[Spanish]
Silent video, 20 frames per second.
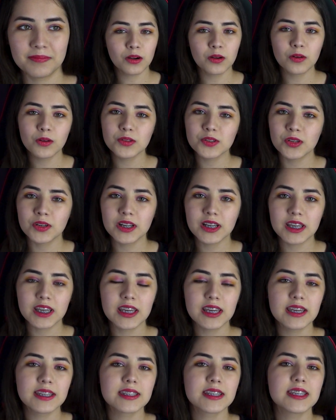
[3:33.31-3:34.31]
conclusión
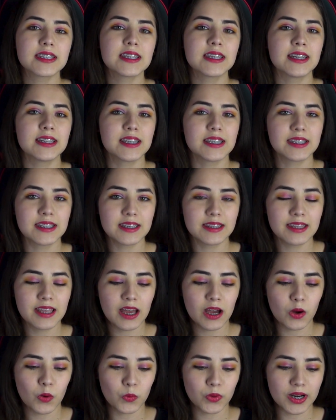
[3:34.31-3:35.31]
aquí es que se
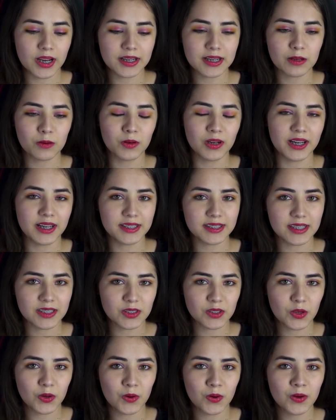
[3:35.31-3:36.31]
necesita una
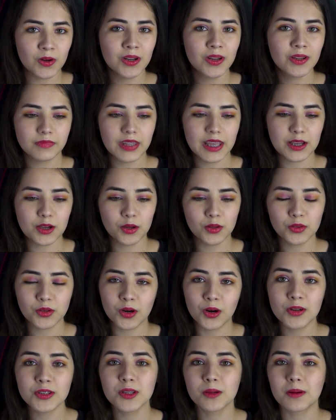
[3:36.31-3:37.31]
regularización y
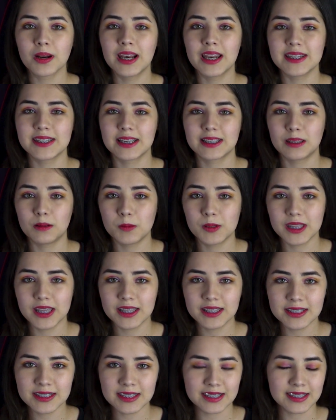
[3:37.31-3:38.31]
control sobre las
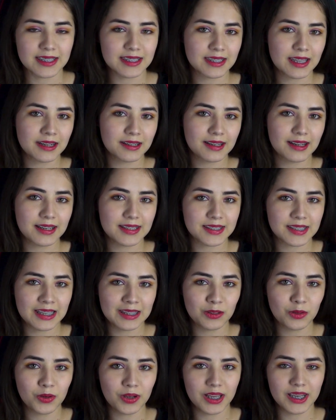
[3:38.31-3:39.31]
actividades que se están
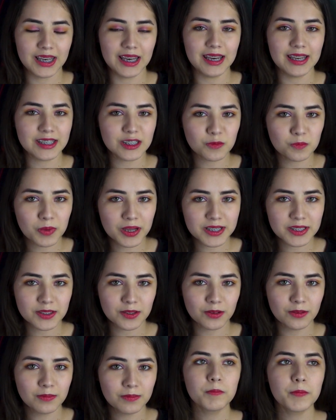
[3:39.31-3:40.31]
realizando en el
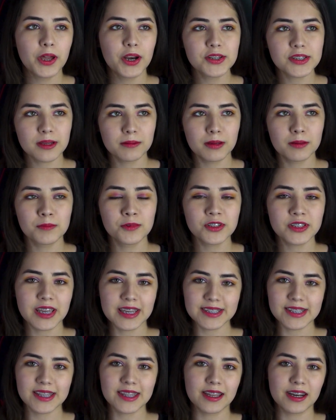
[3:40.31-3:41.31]
espacio, pero sabemos
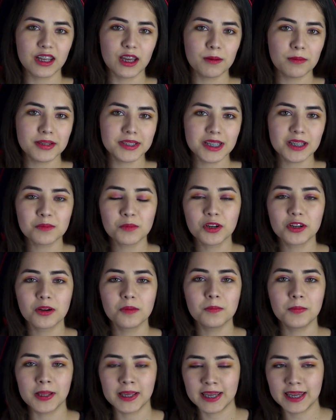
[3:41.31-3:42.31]
que esta tarea va a ser muy
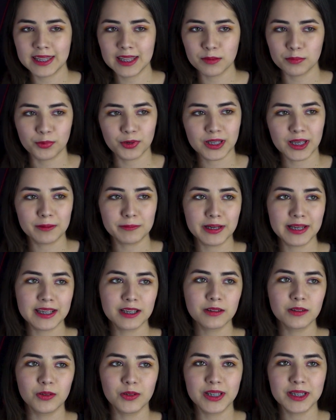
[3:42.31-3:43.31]
complicada porque va a
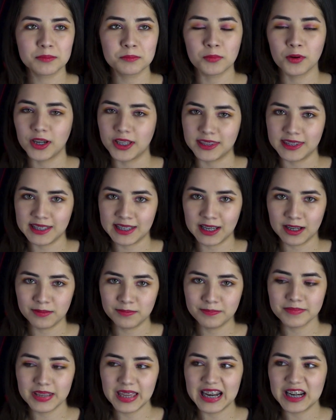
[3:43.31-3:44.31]
incluir política
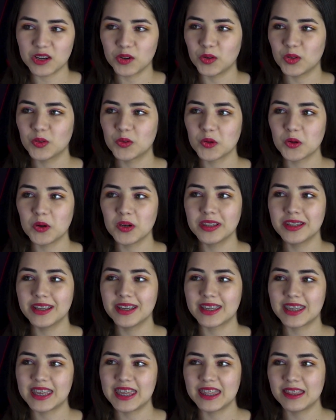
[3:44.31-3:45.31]
y el control
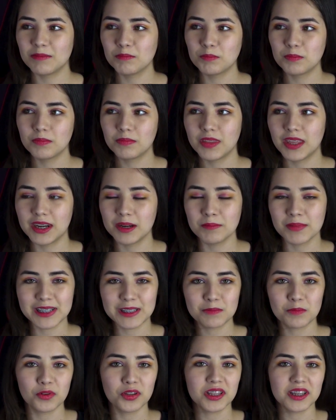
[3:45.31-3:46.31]
de quién tiene
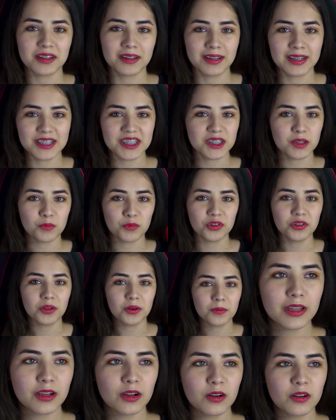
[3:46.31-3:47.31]
más poder en este
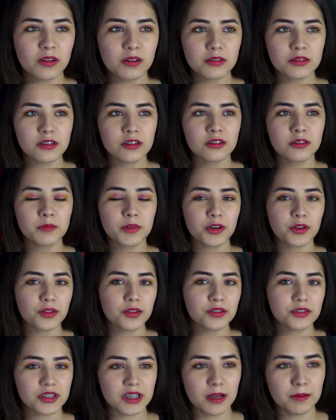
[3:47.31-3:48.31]
mundo. Conclusión número
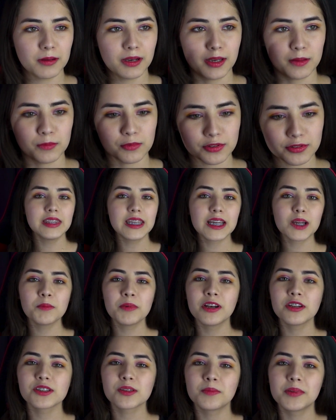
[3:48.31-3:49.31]
2, ya valimos.
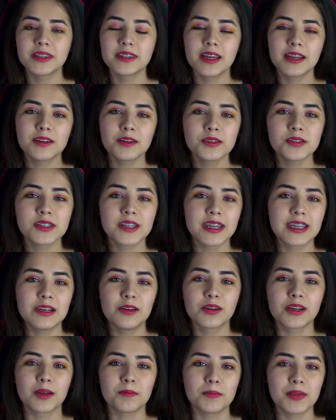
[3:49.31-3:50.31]
Déjame en los comentarios qué es
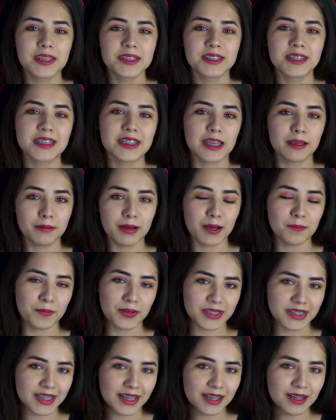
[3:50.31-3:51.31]
lo que piensas que va a
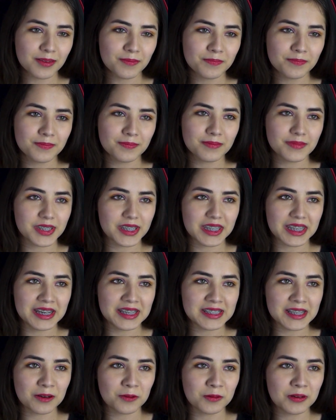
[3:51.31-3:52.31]
pasar, si
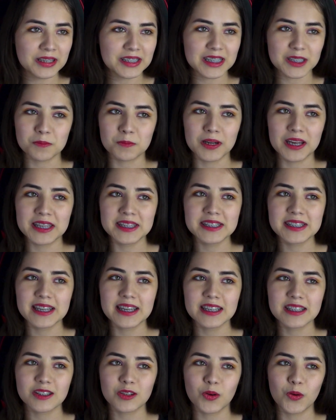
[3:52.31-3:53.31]
tienes algunas
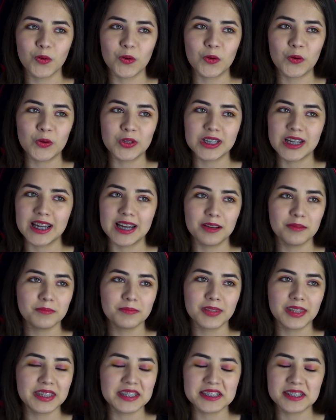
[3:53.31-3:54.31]
esperanzas o ya
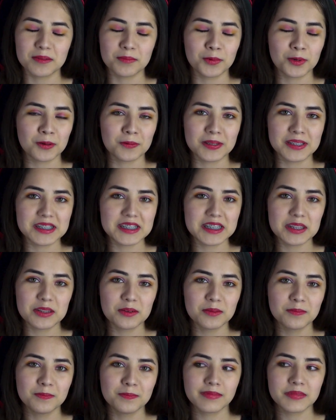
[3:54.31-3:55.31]
te diste por
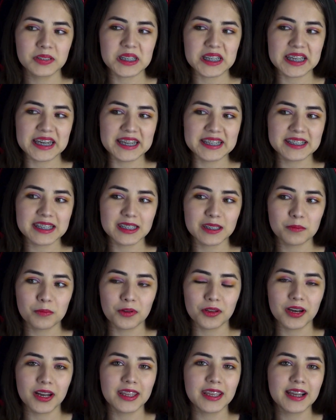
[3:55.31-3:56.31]
vencido, si crees que se
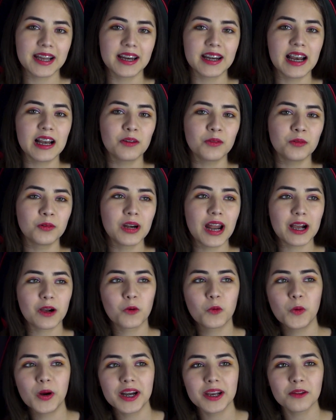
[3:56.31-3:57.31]
podrá llegar a algún
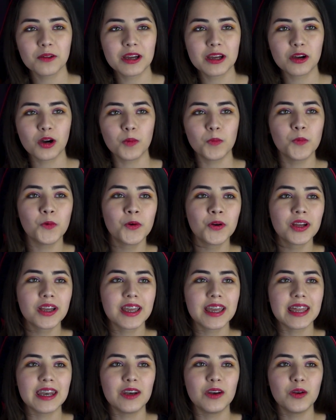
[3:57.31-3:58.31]
acuerdo en común
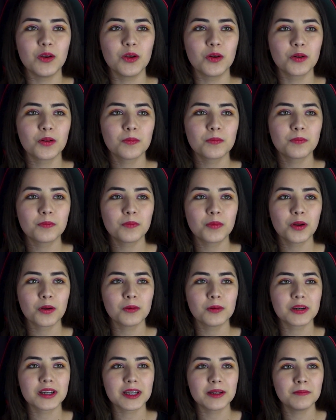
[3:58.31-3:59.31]
que no
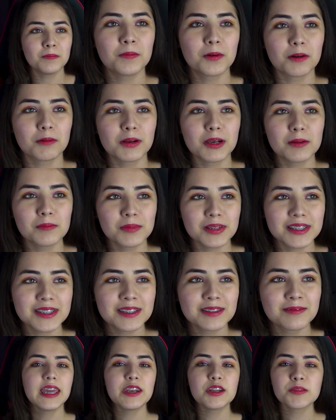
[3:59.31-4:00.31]
provoque
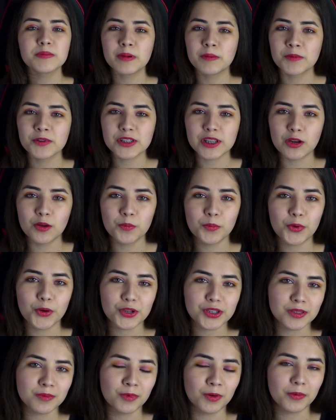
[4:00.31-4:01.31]
problemas. Y nos vemos en un
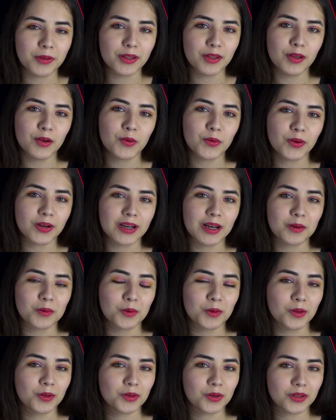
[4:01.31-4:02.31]
próximo video con
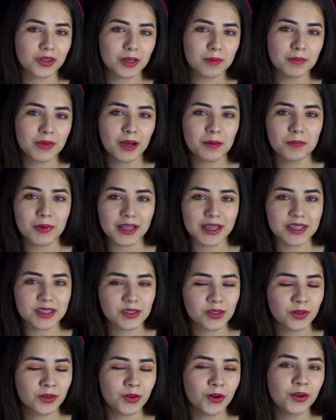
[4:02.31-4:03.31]
algún otro tema, aplicación